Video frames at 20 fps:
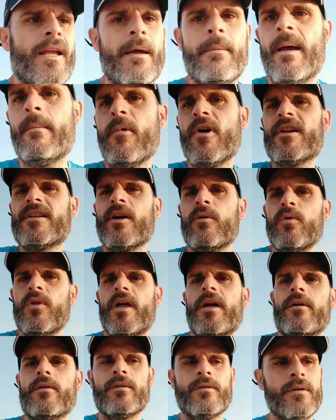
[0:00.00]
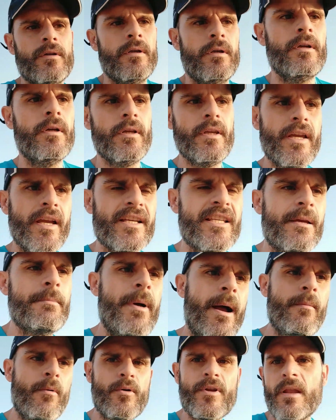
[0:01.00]
que veamos el segundero y que
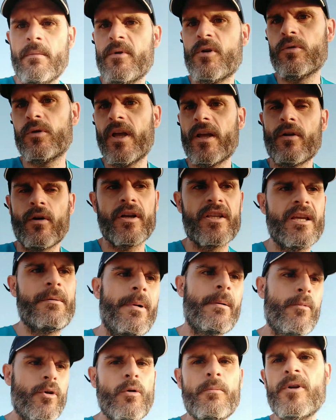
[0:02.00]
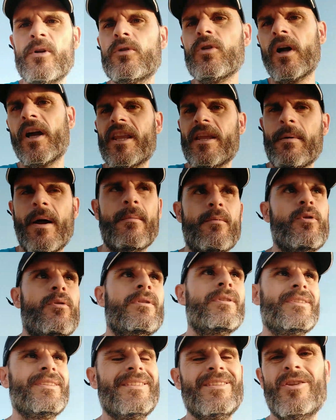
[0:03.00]
sepamos, y el minutero, que sepamos los minutos que llevamos.
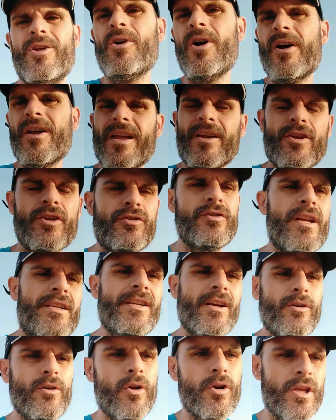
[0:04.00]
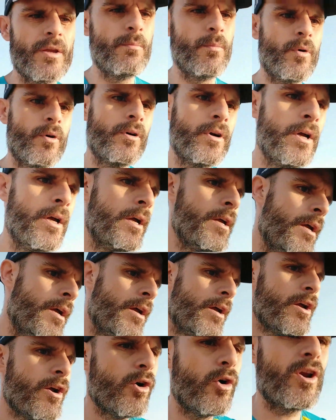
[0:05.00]
No hay que asesinarse con los ritmos,
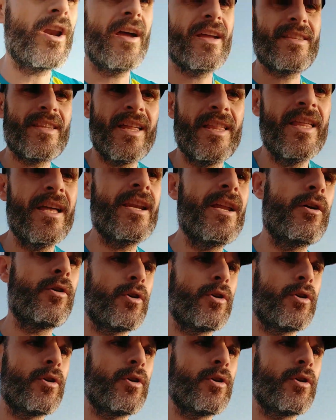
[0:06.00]
con la distancia